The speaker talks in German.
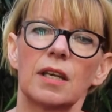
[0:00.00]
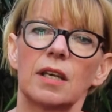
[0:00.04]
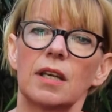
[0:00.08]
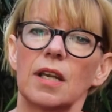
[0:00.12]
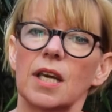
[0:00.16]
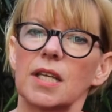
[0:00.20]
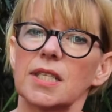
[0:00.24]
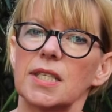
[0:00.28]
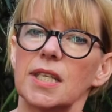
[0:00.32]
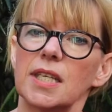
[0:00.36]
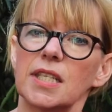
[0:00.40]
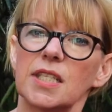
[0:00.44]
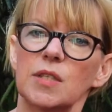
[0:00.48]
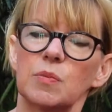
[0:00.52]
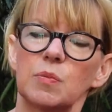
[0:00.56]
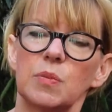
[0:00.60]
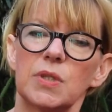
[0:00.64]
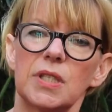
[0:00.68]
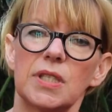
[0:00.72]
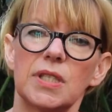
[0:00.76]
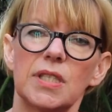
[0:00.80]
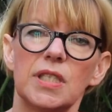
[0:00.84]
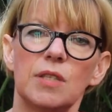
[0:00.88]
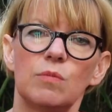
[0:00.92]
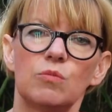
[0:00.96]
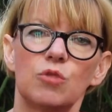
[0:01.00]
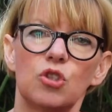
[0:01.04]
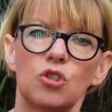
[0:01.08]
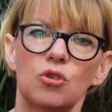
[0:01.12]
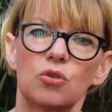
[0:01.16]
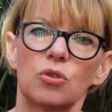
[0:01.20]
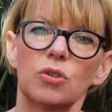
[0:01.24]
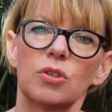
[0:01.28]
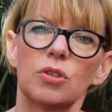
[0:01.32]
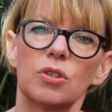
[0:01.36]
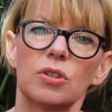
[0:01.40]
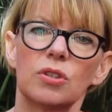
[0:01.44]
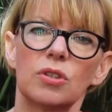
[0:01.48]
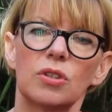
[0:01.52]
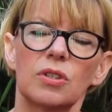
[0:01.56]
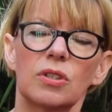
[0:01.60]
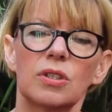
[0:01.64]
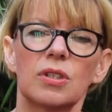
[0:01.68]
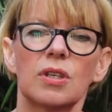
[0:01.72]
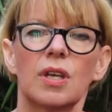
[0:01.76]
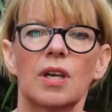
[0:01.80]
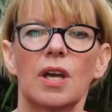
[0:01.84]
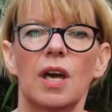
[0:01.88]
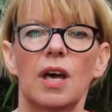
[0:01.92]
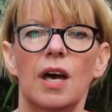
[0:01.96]
Nach sechs bis sieben
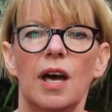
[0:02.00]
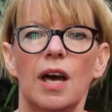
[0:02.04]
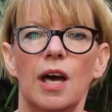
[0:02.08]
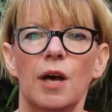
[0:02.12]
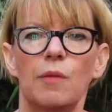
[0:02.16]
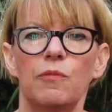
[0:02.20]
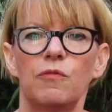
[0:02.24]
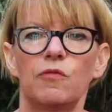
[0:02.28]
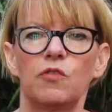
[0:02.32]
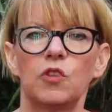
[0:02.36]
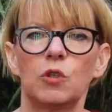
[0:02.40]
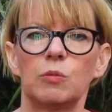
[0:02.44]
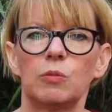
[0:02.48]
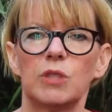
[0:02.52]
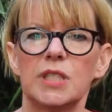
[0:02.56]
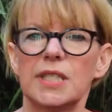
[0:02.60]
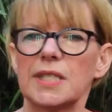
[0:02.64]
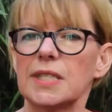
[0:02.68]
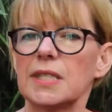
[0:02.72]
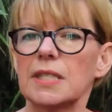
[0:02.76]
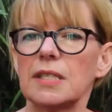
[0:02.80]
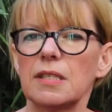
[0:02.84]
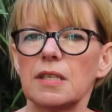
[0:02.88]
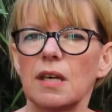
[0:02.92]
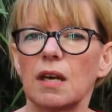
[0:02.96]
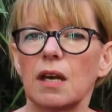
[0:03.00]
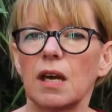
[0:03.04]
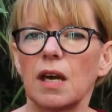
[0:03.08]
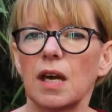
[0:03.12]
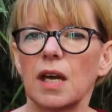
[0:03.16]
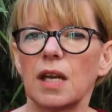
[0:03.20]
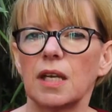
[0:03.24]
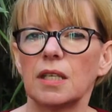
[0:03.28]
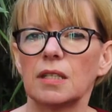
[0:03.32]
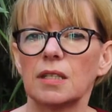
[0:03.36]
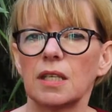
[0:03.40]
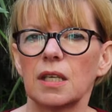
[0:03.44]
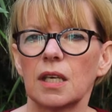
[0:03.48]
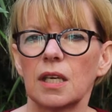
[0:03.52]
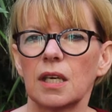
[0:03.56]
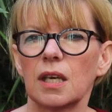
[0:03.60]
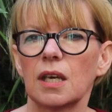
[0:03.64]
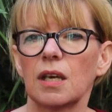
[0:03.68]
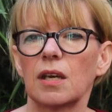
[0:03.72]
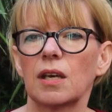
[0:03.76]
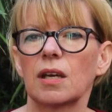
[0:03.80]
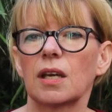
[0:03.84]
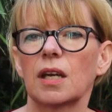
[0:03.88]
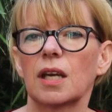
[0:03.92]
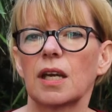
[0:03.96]
Stunden haben wir mit Sicherheit
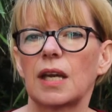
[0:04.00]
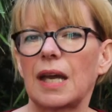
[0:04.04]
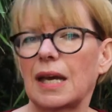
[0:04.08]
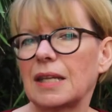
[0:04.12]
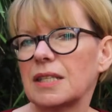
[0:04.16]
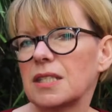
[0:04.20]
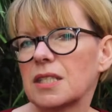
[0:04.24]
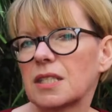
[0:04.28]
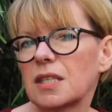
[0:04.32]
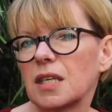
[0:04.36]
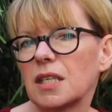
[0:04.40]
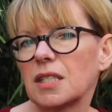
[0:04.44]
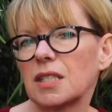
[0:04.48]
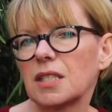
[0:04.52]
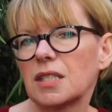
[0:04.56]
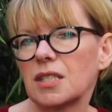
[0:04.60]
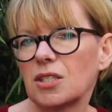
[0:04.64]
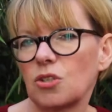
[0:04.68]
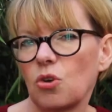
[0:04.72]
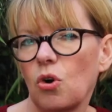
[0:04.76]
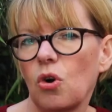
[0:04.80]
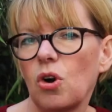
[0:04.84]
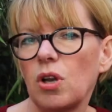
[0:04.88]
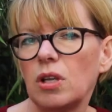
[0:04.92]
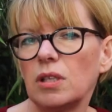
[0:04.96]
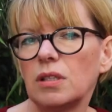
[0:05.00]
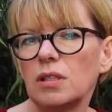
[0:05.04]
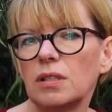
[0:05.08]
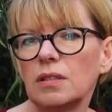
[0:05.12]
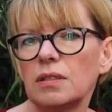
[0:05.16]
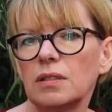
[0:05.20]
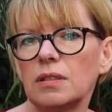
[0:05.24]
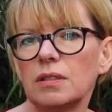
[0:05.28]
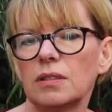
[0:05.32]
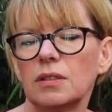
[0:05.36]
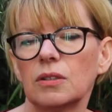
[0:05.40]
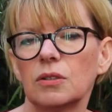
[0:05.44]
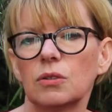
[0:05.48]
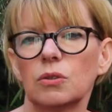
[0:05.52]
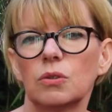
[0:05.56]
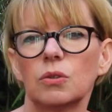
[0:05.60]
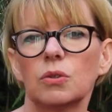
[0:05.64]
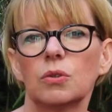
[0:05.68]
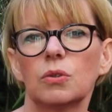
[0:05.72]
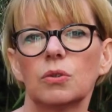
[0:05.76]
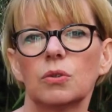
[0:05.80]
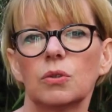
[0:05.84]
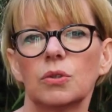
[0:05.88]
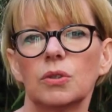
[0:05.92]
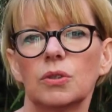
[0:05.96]
ganz, ganz tolle
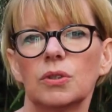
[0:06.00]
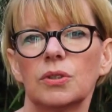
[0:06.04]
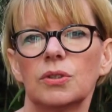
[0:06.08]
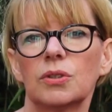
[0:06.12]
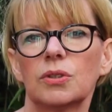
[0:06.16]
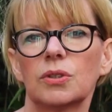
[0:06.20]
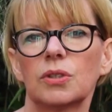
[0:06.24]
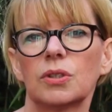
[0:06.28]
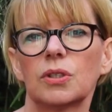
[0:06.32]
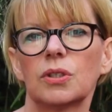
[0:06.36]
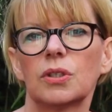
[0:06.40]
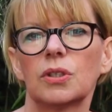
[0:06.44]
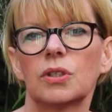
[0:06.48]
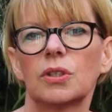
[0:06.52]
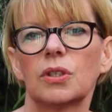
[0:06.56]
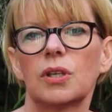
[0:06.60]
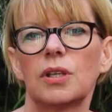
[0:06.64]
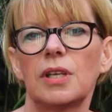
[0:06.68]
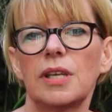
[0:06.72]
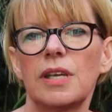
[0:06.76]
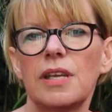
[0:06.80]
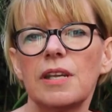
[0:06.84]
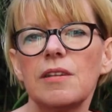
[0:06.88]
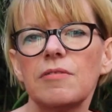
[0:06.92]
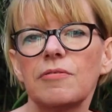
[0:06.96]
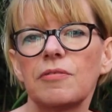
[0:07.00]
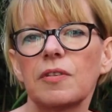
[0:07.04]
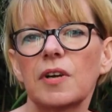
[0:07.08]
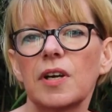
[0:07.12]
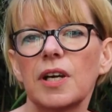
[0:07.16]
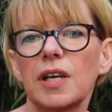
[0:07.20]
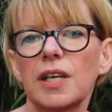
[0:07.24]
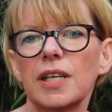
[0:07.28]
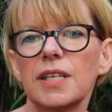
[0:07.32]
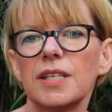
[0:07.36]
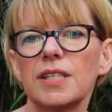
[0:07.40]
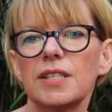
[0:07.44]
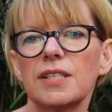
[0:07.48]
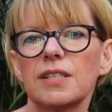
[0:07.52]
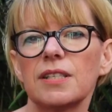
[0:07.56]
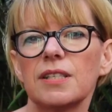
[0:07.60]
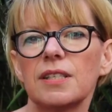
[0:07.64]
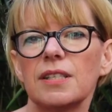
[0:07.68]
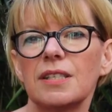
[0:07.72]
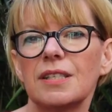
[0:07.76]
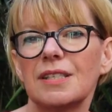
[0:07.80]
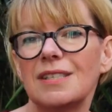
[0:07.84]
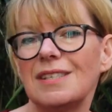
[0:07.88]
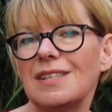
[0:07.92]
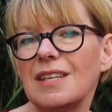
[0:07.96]
und
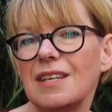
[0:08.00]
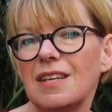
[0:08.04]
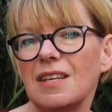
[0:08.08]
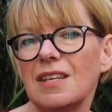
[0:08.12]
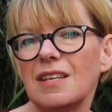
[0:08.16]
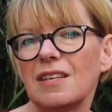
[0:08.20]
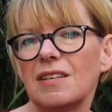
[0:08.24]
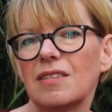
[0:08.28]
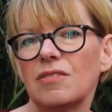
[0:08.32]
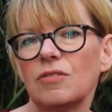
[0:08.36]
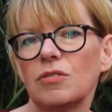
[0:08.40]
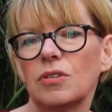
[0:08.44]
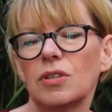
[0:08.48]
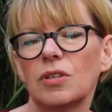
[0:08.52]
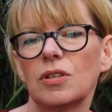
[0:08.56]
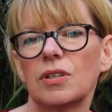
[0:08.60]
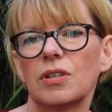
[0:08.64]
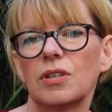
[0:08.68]
hilfreiche Ideen